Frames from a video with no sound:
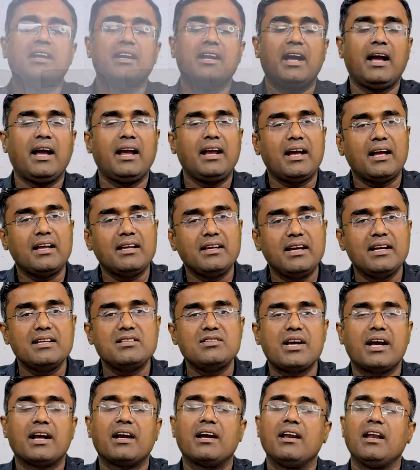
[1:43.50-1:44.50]
करना है या ये
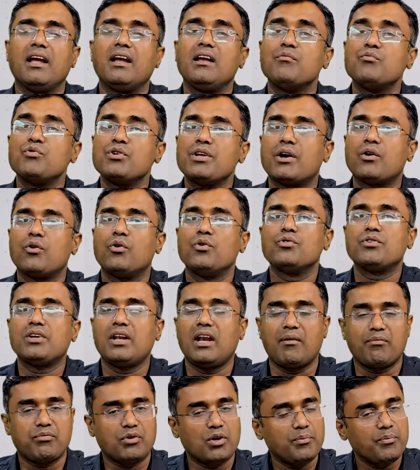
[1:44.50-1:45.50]
चेक करना है कि मुझे कौन सा
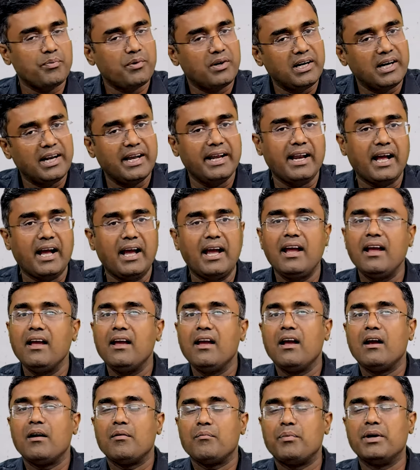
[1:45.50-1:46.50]
लैपटॉप लेना है
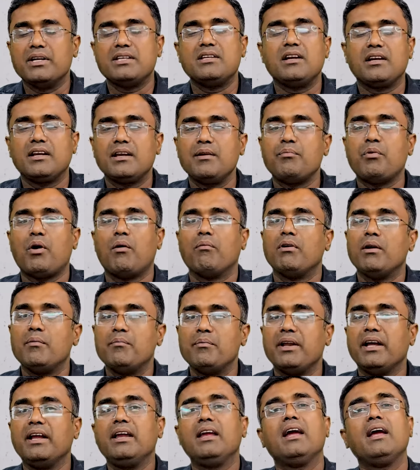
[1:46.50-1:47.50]
बजट की
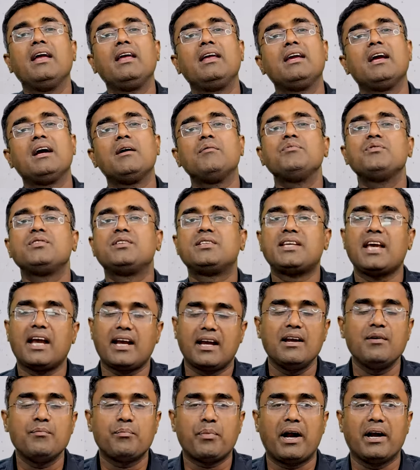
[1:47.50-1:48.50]
प्रॉब्लम नहीं है ये हम
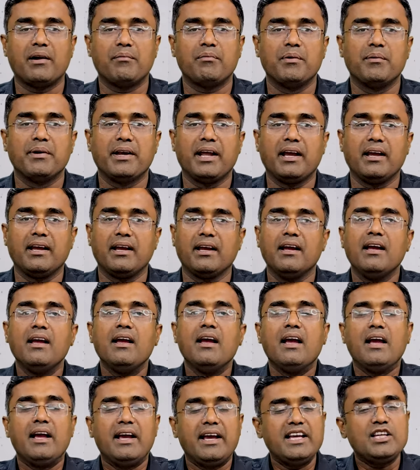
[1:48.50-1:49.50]
सेकंड पार्ट में बनाएंगे
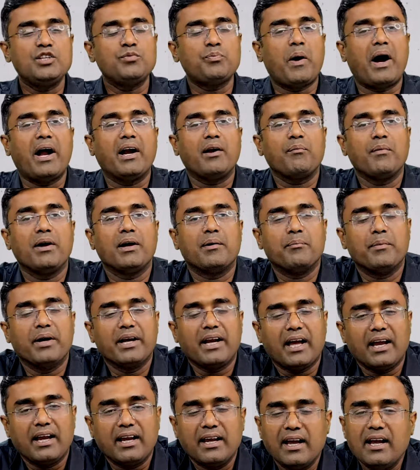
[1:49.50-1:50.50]
इस पार्ट में हम
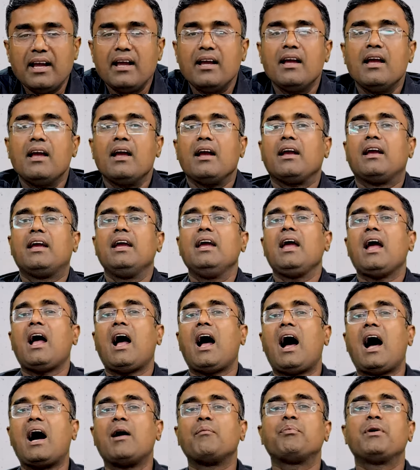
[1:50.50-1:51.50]
बनाएंगे कि
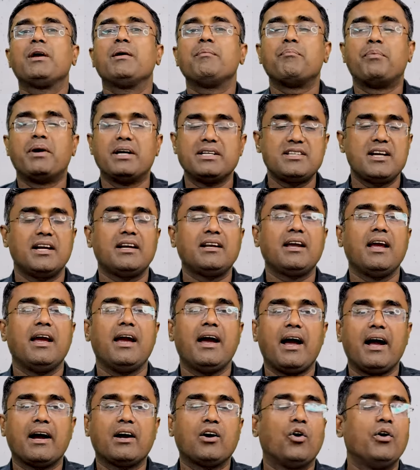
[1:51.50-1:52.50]
आपके बजट के
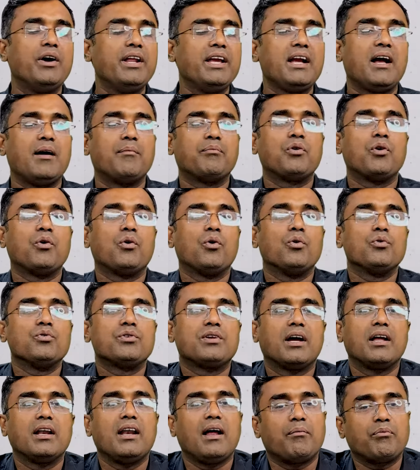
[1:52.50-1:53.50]
अकॉर्डिंग आपको कौन
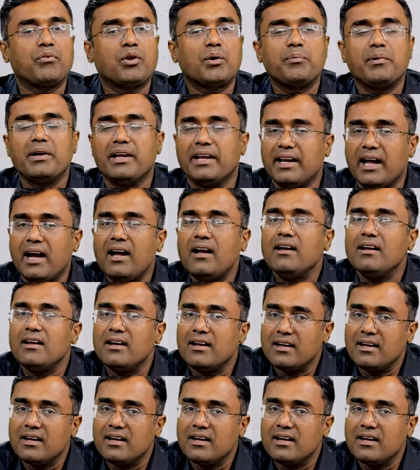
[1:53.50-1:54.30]
सा लैपटॉप लेना